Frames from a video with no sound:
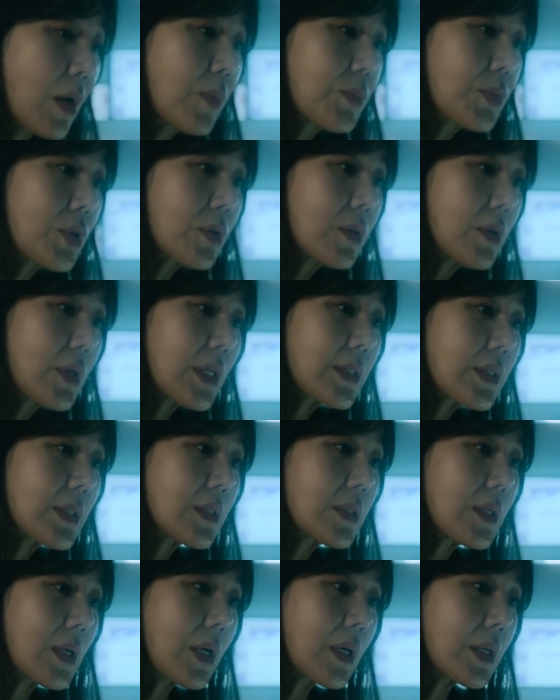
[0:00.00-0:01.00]
tất cả mọi
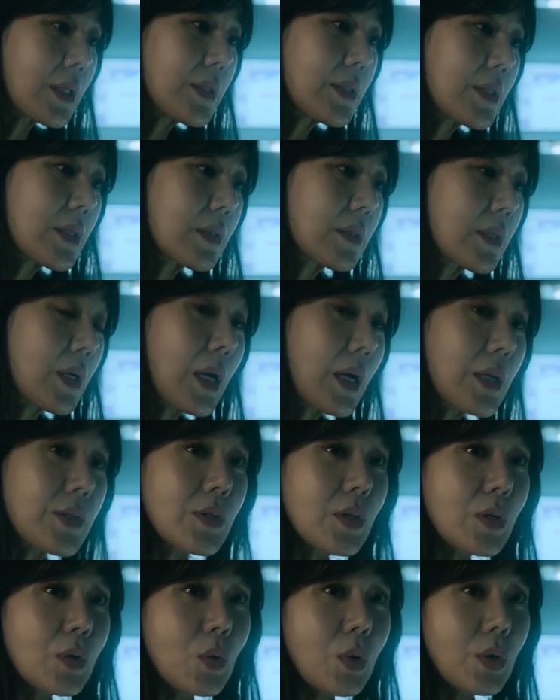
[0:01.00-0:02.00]
quyết định quan trọng đều
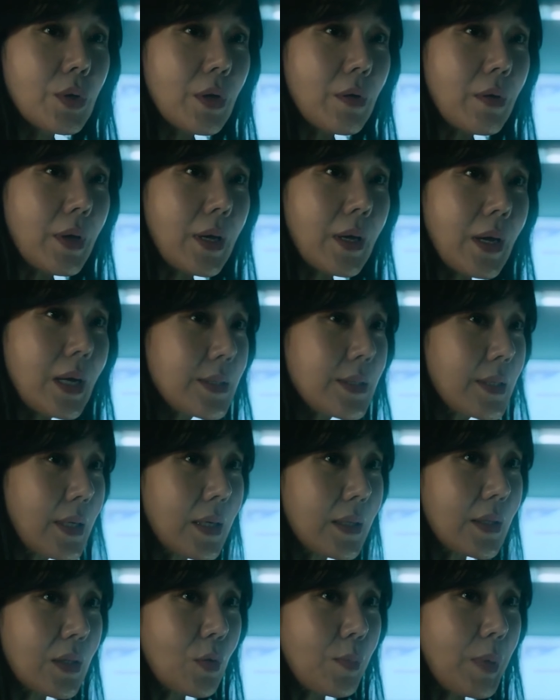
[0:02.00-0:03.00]
nghe theo sự phán đoán
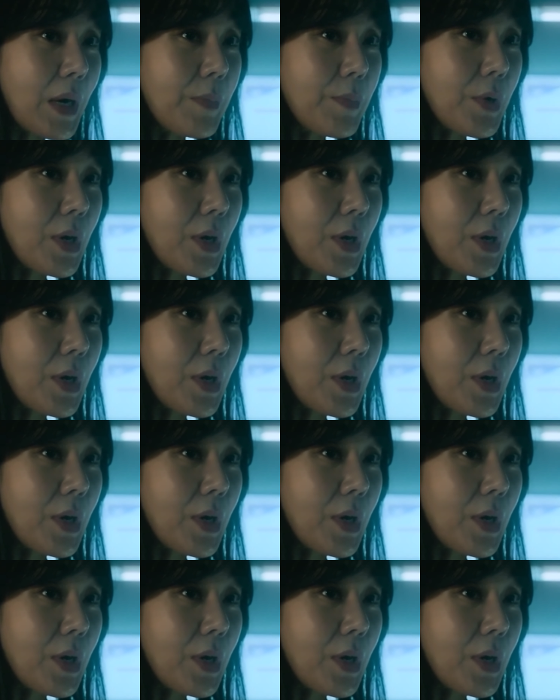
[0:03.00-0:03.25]
của cô.